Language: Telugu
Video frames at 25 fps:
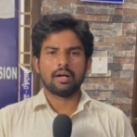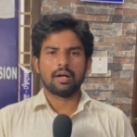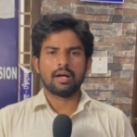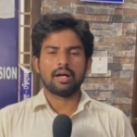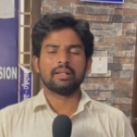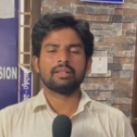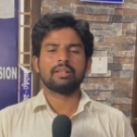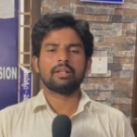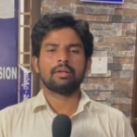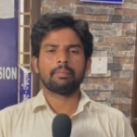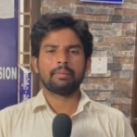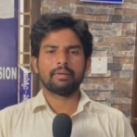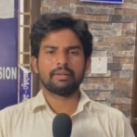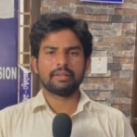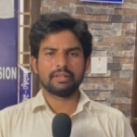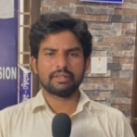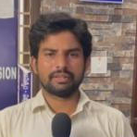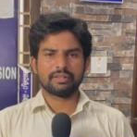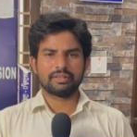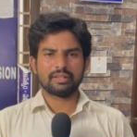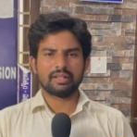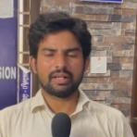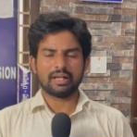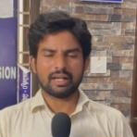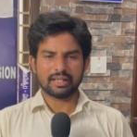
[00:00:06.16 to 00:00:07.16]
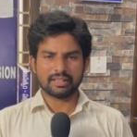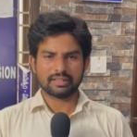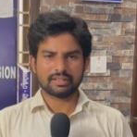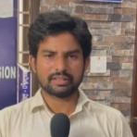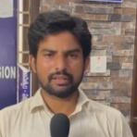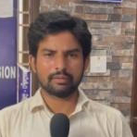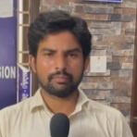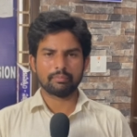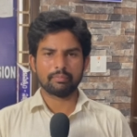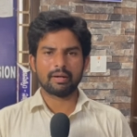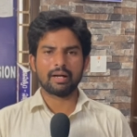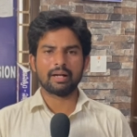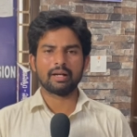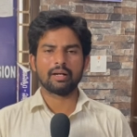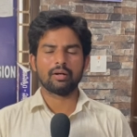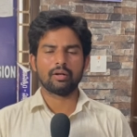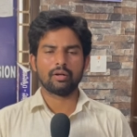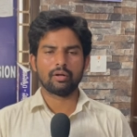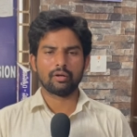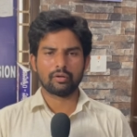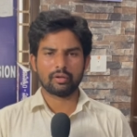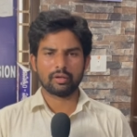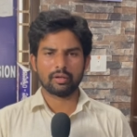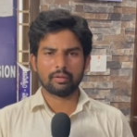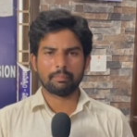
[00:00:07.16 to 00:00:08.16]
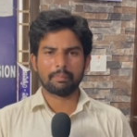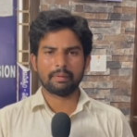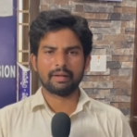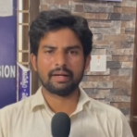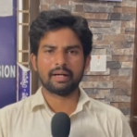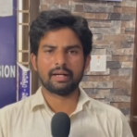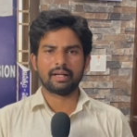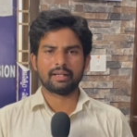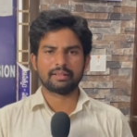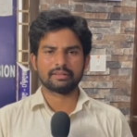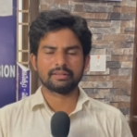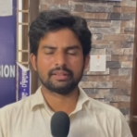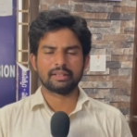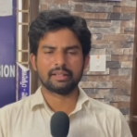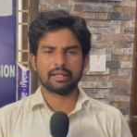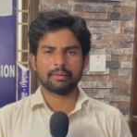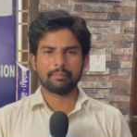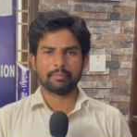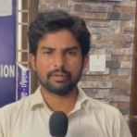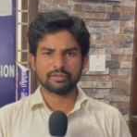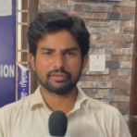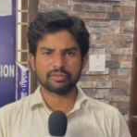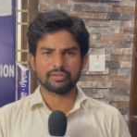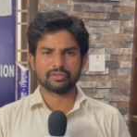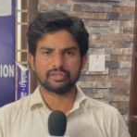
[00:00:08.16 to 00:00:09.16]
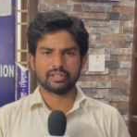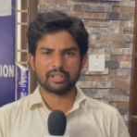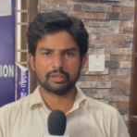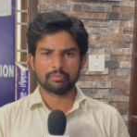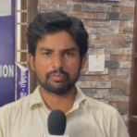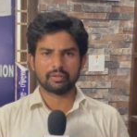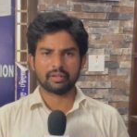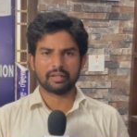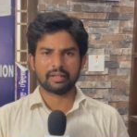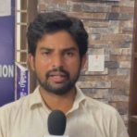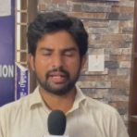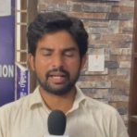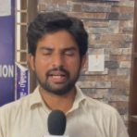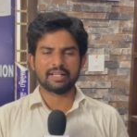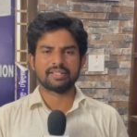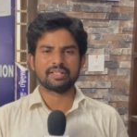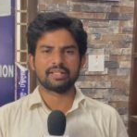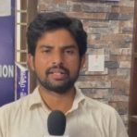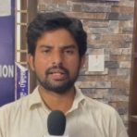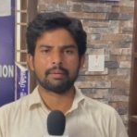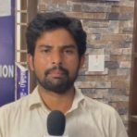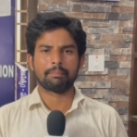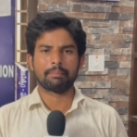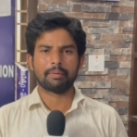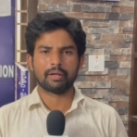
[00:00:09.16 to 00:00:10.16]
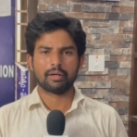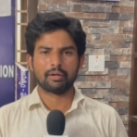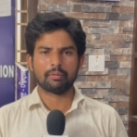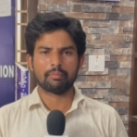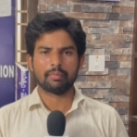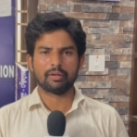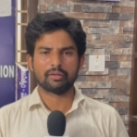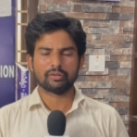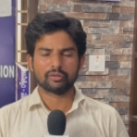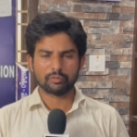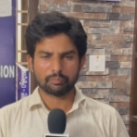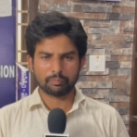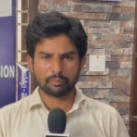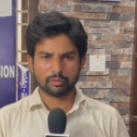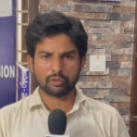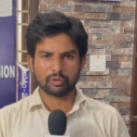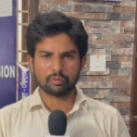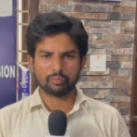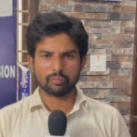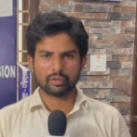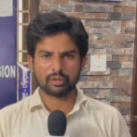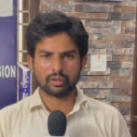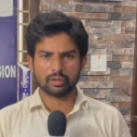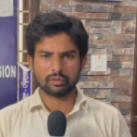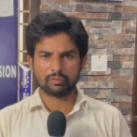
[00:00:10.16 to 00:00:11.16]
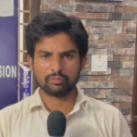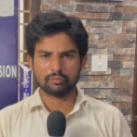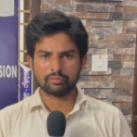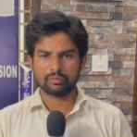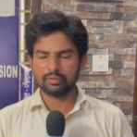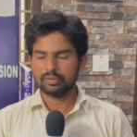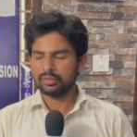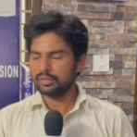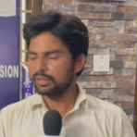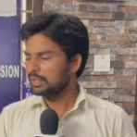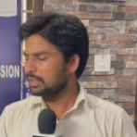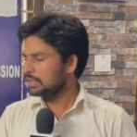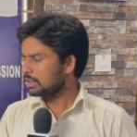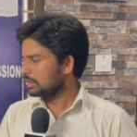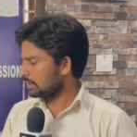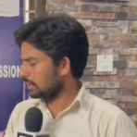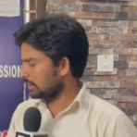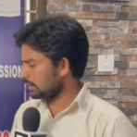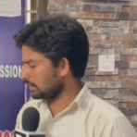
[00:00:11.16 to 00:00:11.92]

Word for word: ఆంధ్రప్రదేశ్ రాష్ట్ర బాలల హక్కుల పరిరక్షణ కమిషన్ చైర్మన్ కేసలి అప్పారావు మనతో పాటు ఉన్నారు సార్